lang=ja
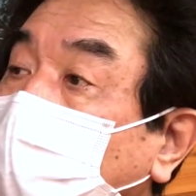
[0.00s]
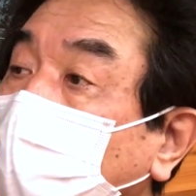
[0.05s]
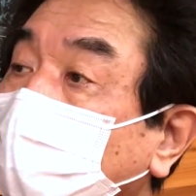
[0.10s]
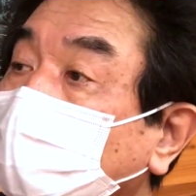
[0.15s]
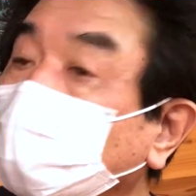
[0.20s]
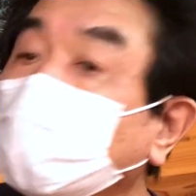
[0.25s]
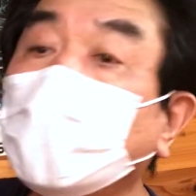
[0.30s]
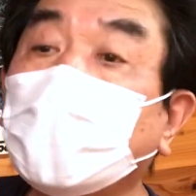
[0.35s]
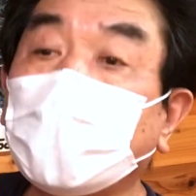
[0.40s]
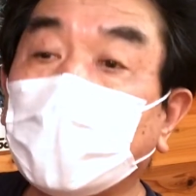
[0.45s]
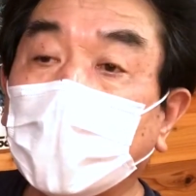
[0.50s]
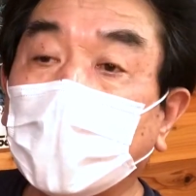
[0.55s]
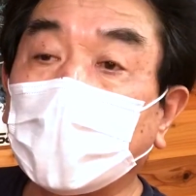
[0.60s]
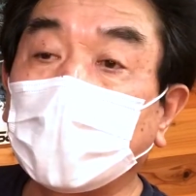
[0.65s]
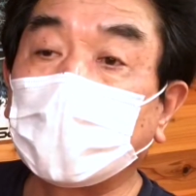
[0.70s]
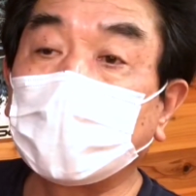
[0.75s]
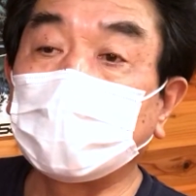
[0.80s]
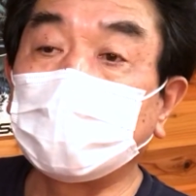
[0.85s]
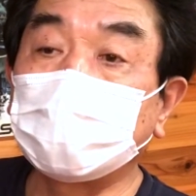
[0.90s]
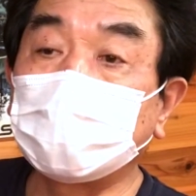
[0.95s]
湯川、
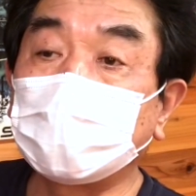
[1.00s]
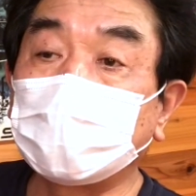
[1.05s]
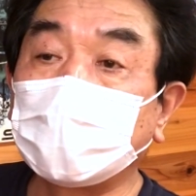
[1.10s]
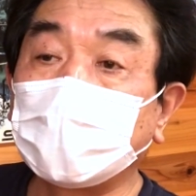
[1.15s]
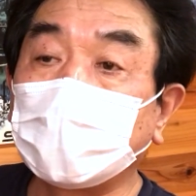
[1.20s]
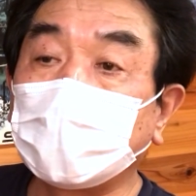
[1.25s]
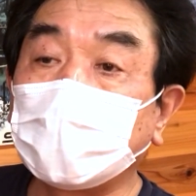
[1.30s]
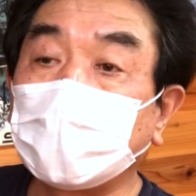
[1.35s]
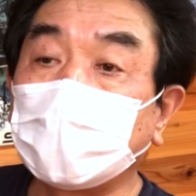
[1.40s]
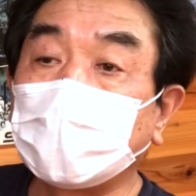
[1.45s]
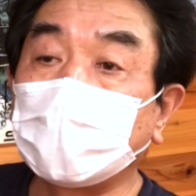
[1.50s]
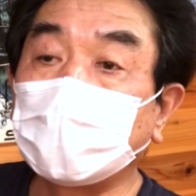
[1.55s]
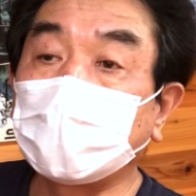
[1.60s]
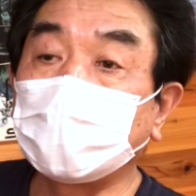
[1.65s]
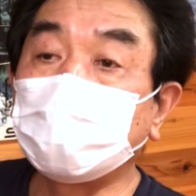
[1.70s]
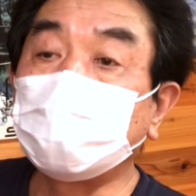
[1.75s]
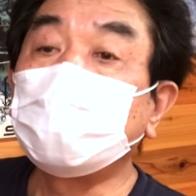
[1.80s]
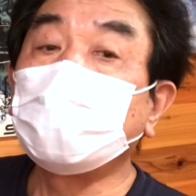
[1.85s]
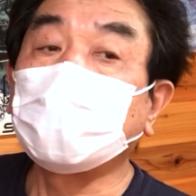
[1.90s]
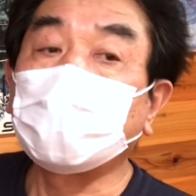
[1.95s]

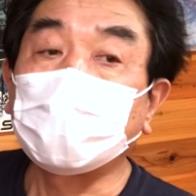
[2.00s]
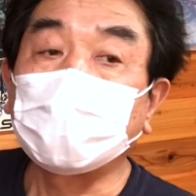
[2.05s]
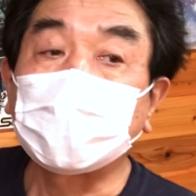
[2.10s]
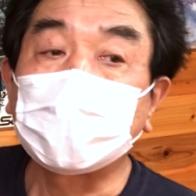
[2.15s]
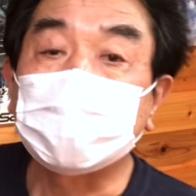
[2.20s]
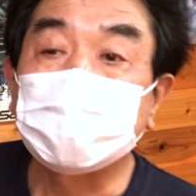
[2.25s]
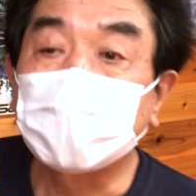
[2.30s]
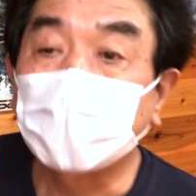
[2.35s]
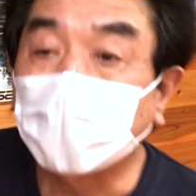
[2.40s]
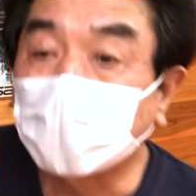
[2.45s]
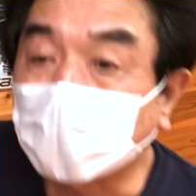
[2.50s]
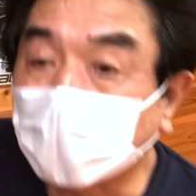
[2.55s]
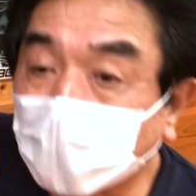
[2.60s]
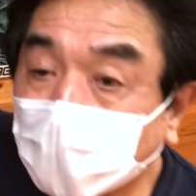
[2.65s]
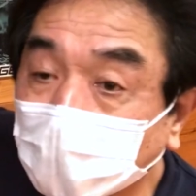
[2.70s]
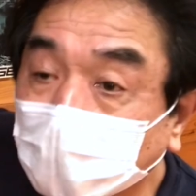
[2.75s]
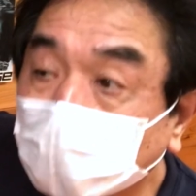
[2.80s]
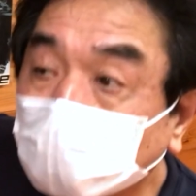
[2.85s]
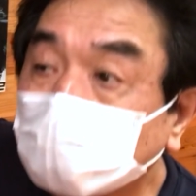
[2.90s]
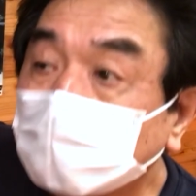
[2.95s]
湯の湖ですね
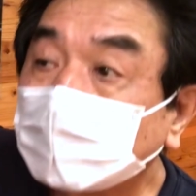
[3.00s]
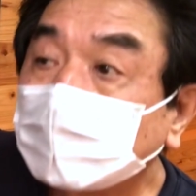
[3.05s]
が